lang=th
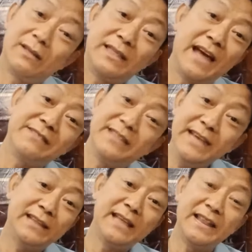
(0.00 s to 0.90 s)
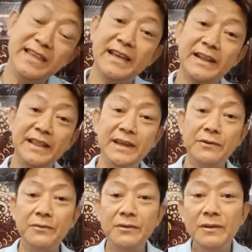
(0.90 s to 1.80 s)
ทางซีกทางนี้อย่างเดียว
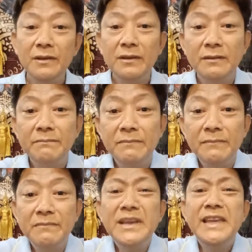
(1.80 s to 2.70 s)
มึง